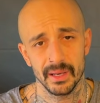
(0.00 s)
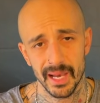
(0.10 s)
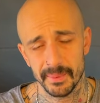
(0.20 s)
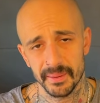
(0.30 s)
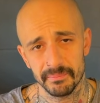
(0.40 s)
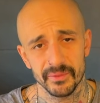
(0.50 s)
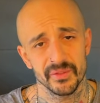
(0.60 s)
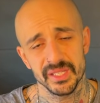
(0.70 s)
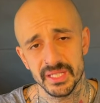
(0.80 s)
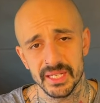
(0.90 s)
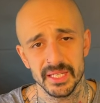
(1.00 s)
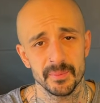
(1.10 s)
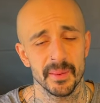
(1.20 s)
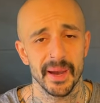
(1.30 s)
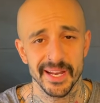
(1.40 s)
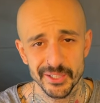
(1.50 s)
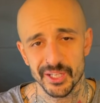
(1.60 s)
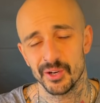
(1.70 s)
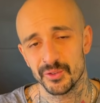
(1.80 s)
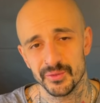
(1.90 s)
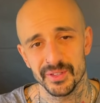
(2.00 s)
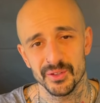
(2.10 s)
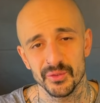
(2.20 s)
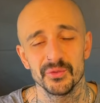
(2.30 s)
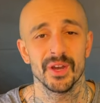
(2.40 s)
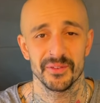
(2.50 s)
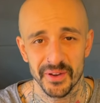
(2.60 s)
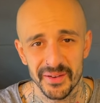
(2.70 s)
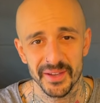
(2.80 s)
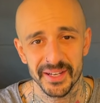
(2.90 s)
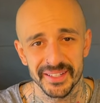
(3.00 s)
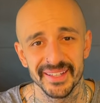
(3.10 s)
Aber wir sind hier nicht beim Einstellungsvideo für ein Fahrwerk,